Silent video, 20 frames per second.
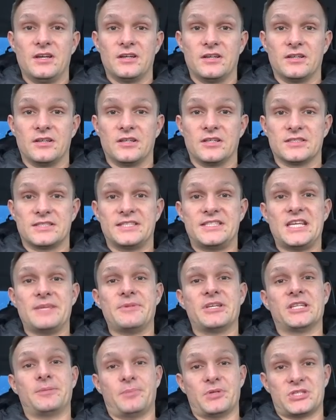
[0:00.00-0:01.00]
Э,
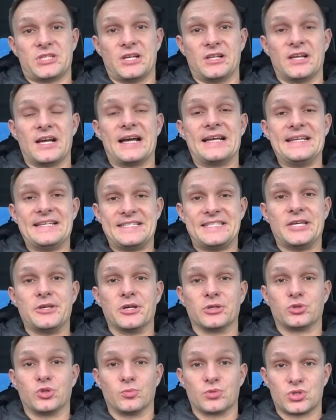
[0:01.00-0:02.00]
Затем я написал
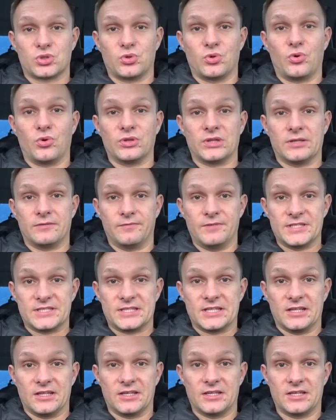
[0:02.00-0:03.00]
Алексею о том, что он нам
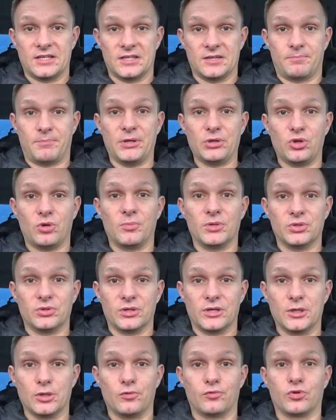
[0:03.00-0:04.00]
выслал э,
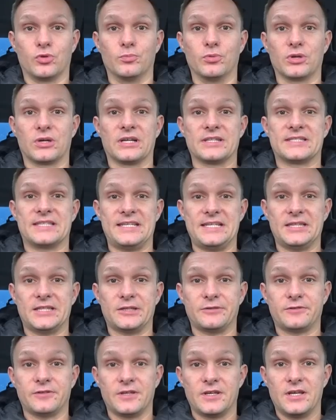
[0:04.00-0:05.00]
поломанную головку блока
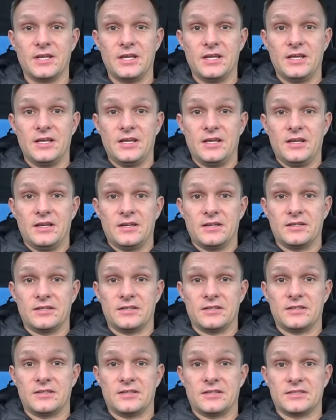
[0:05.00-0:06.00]
цилиндров,
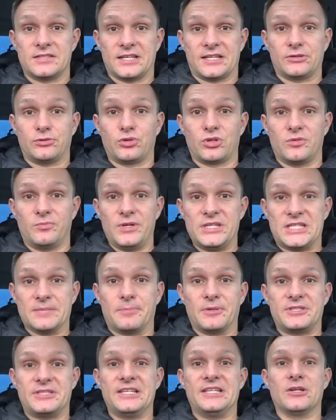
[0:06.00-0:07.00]
э, за которую мы
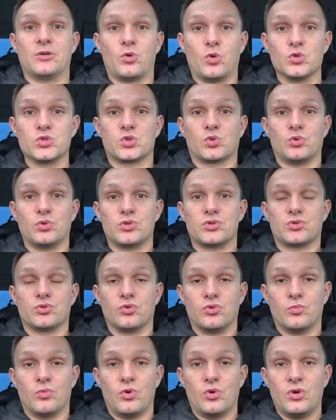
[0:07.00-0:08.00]
заплатили конскую
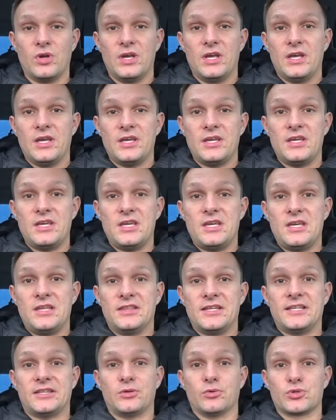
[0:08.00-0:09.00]
сумму, и
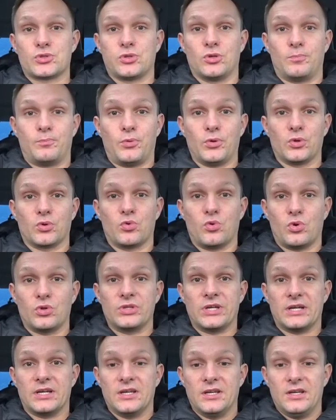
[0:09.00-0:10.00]
на это ушло
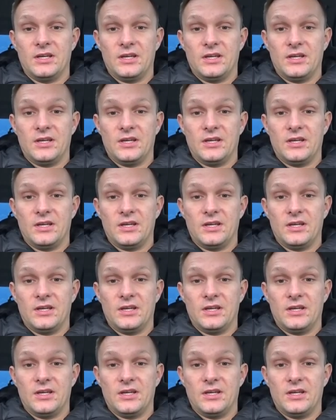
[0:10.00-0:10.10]
полгода.